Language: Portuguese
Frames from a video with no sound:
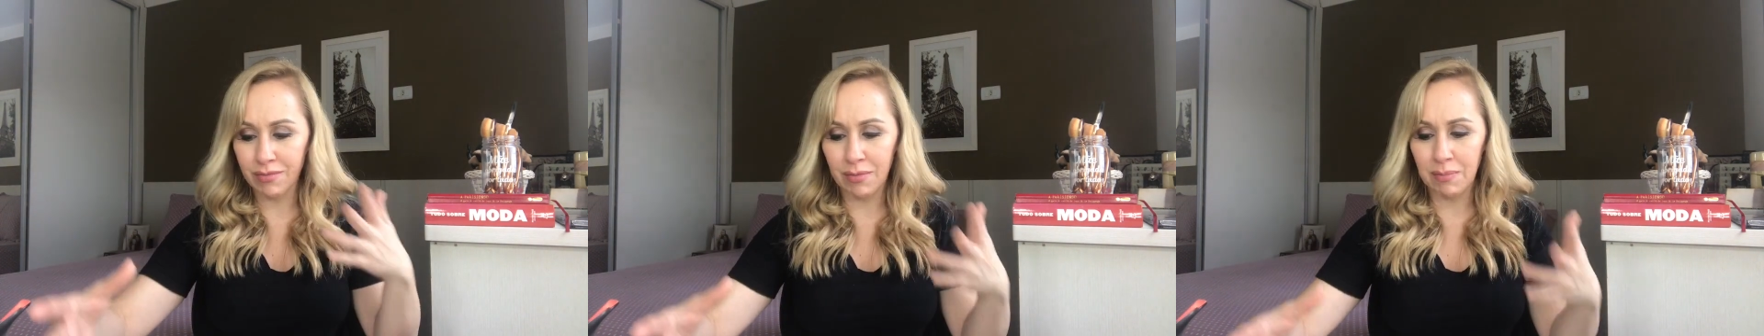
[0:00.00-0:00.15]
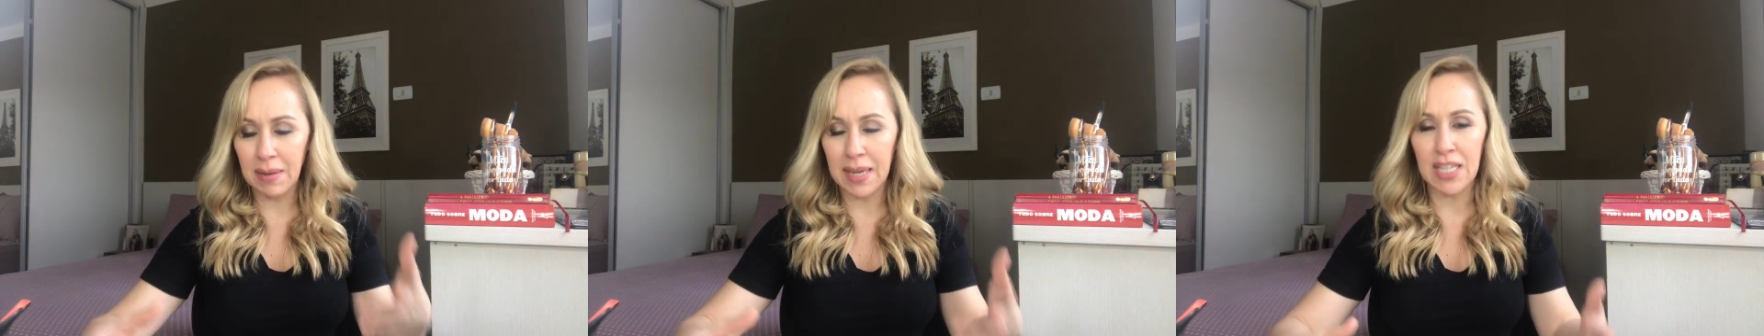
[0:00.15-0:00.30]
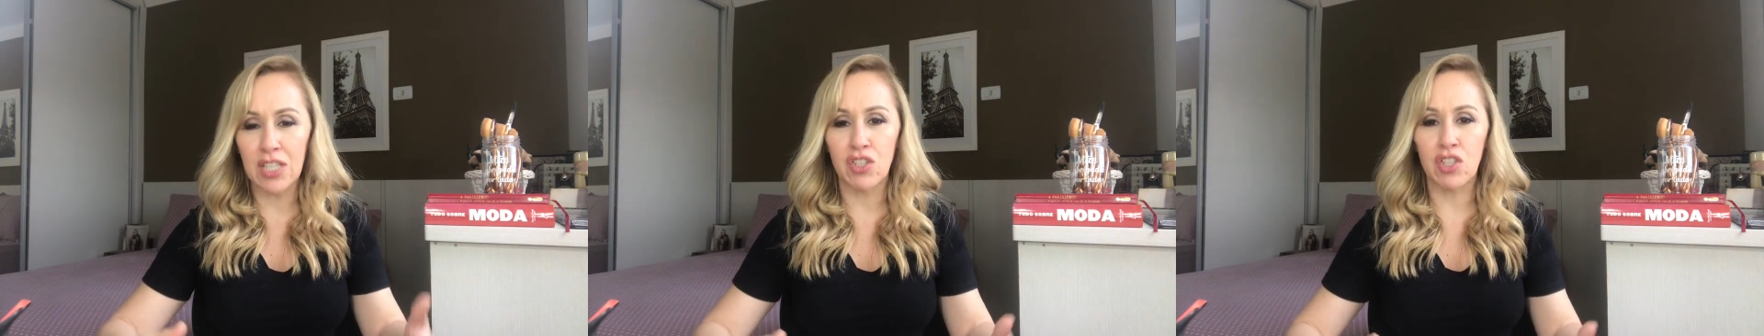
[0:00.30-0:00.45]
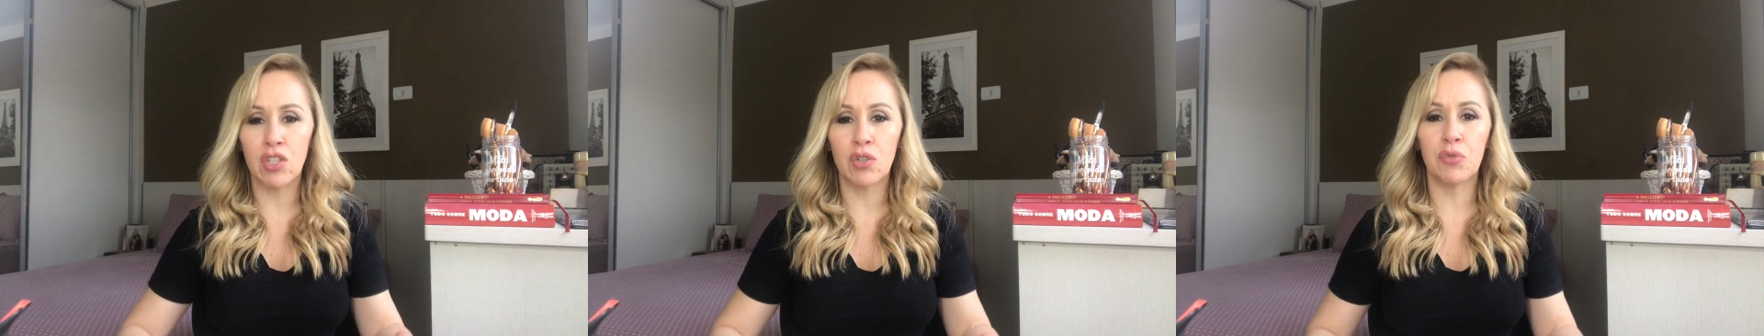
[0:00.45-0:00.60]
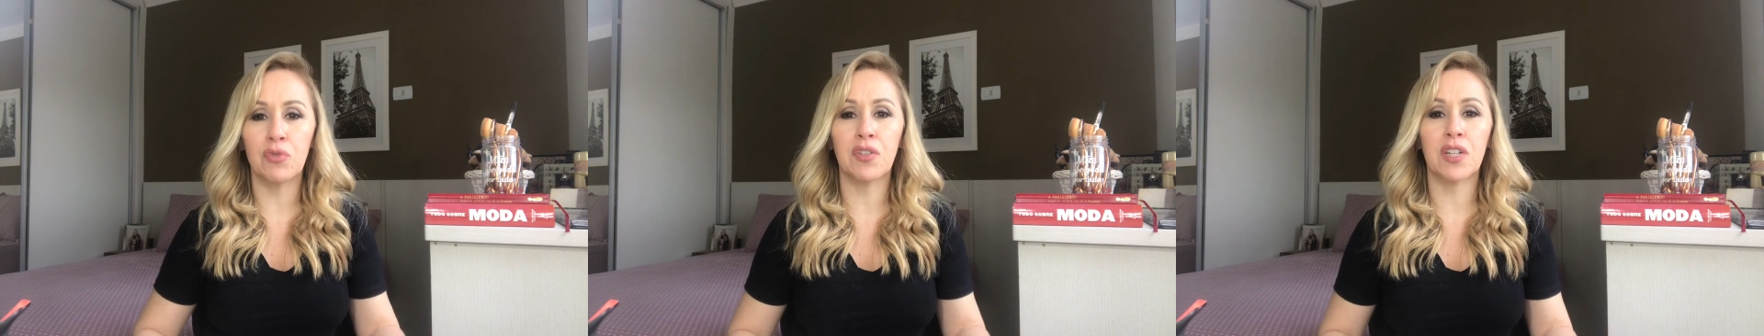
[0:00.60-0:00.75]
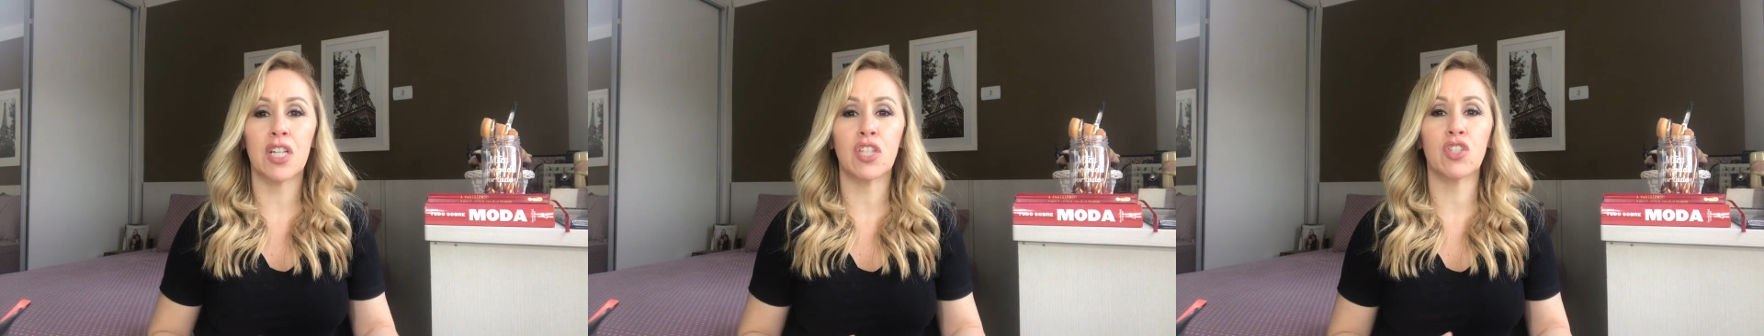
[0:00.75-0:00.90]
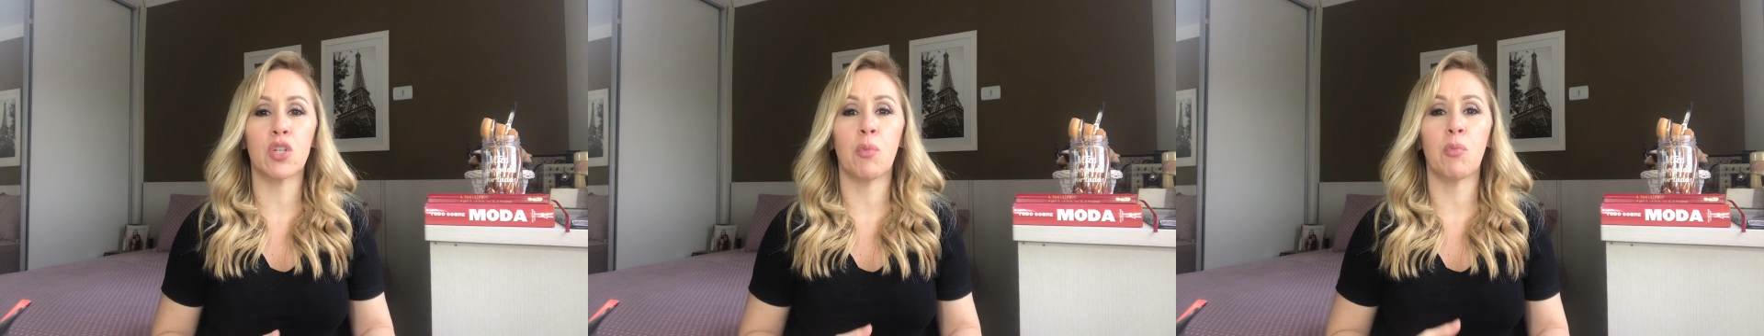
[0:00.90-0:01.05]
mendigo
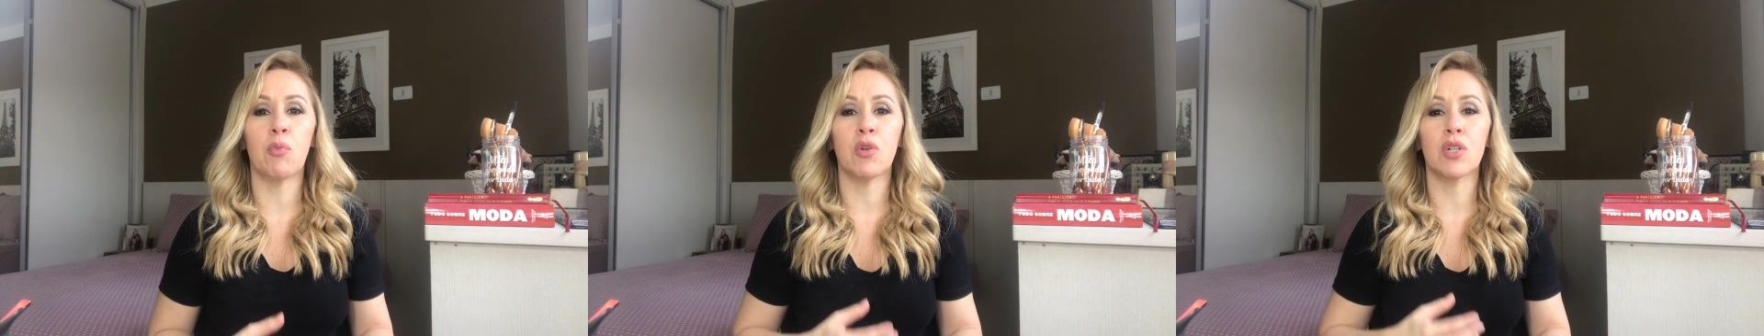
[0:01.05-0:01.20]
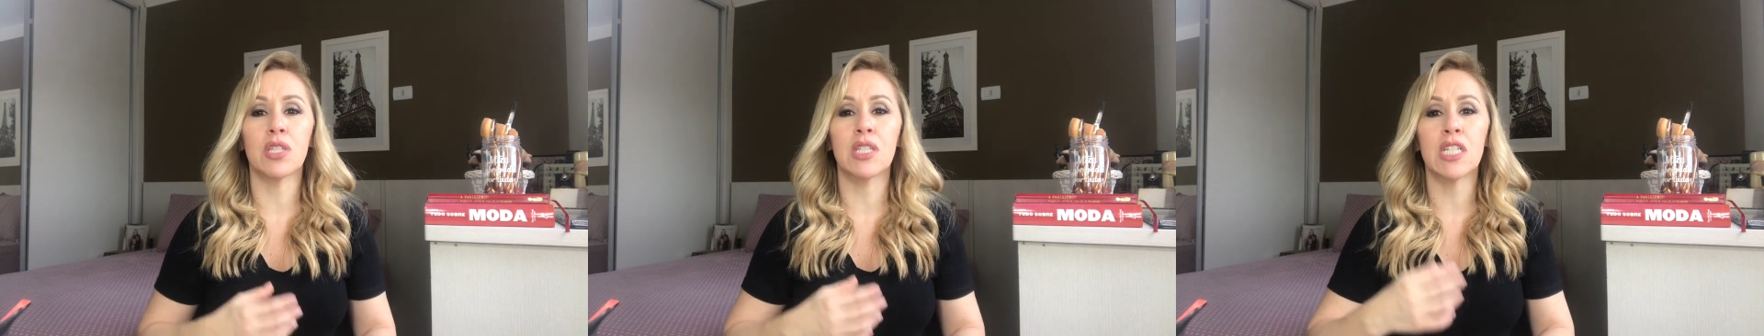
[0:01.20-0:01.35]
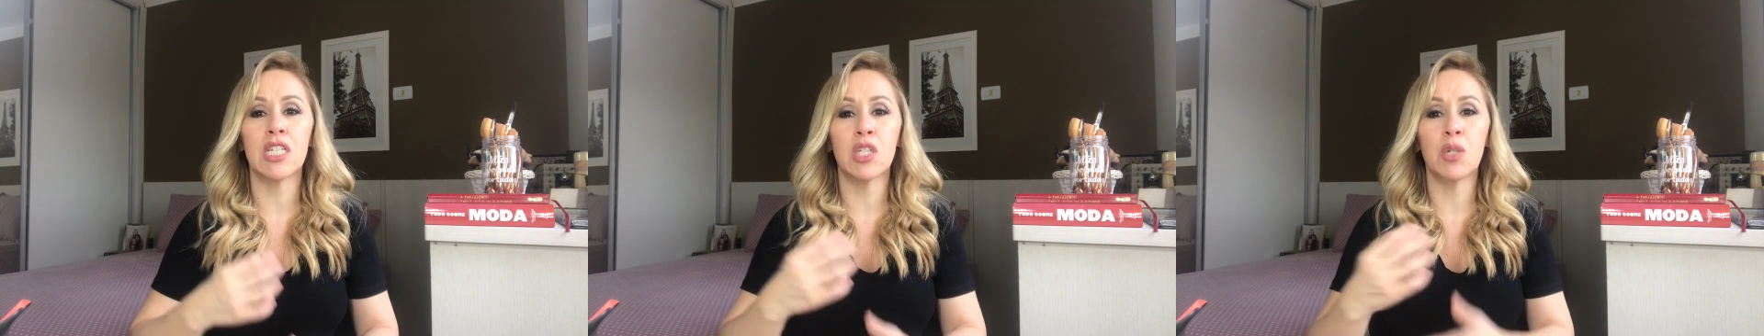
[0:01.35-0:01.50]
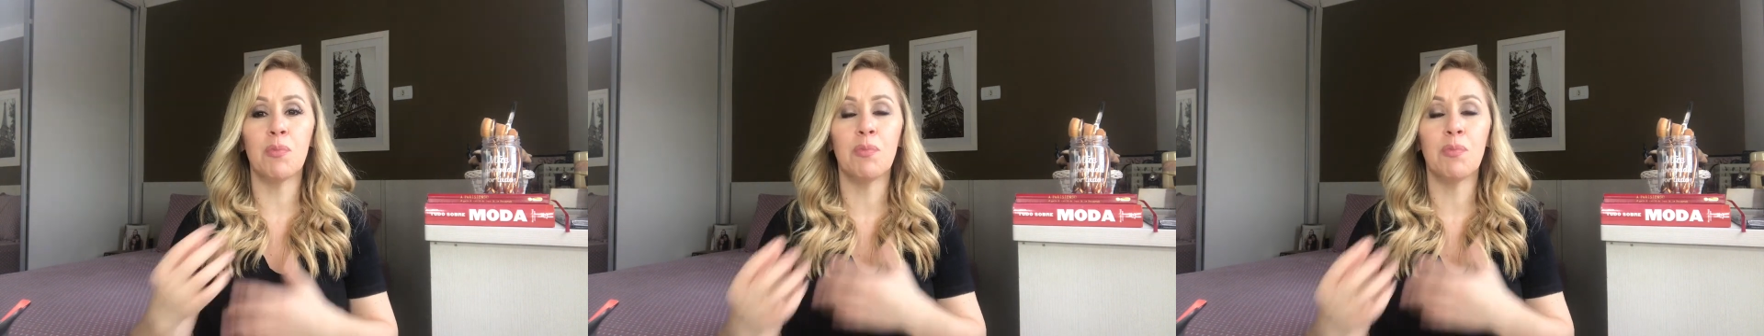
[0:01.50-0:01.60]
fica te abordando